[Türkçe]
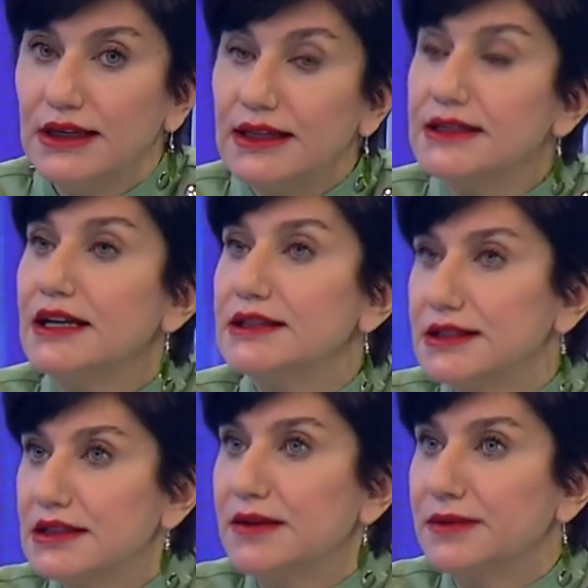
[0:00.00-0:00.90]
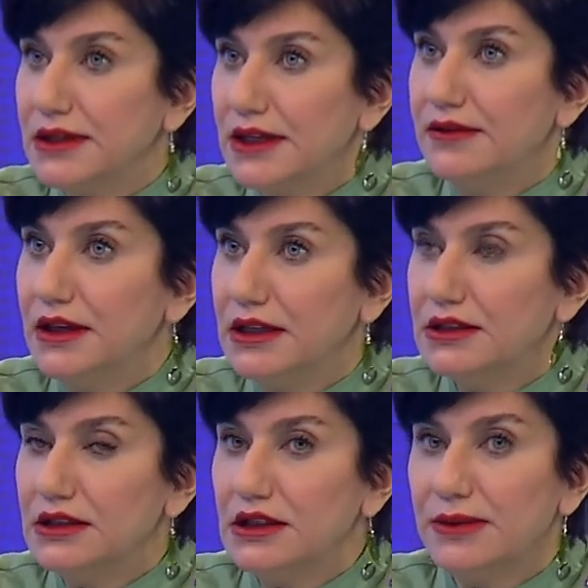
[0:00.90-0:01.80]
Lazer sistemleri devreye
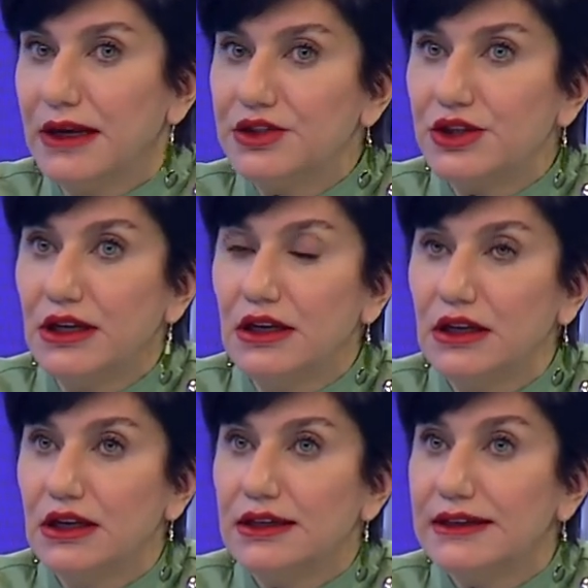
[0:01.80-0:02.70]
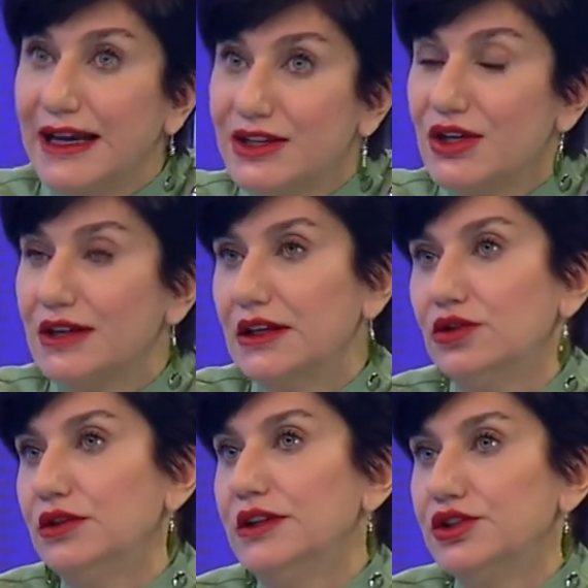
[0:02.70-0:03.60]
girdi ki bence gerçekten
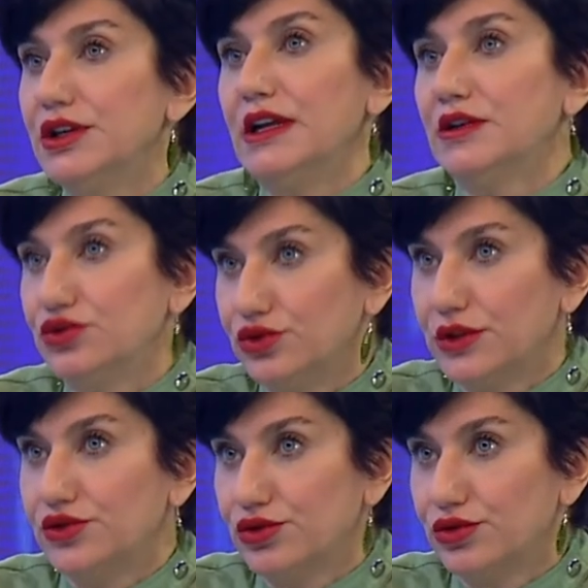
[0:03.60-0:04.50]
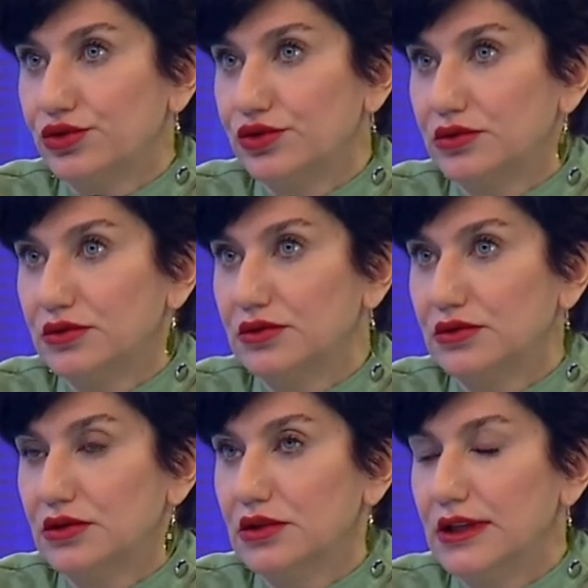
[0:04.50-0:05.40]
onlar için hayat kurtarıcı oldu.
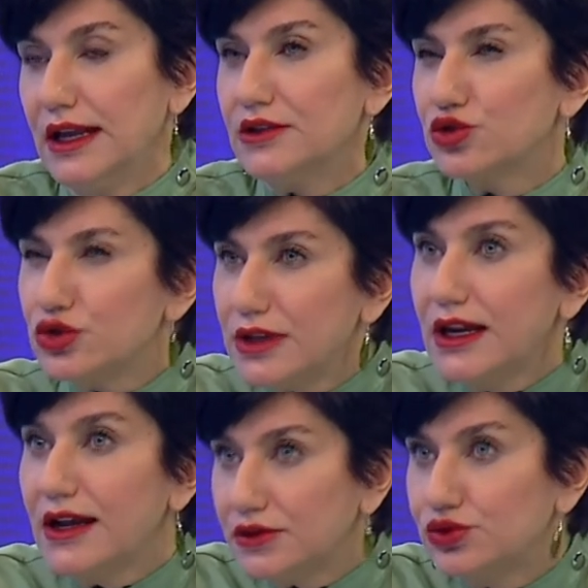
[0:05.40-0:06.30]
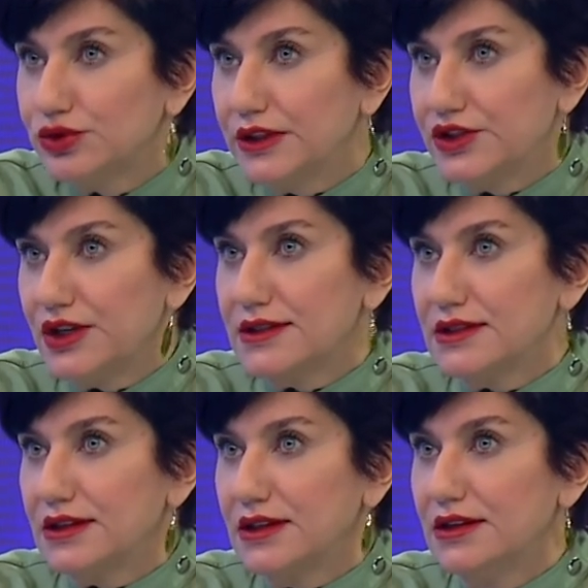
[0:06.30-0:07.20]
Yani sosyal hayat kurtarıcı
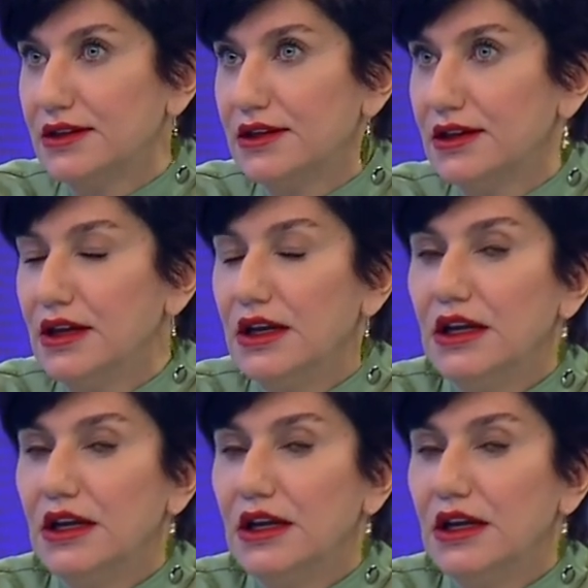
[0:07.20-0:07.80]
aslında. Evet.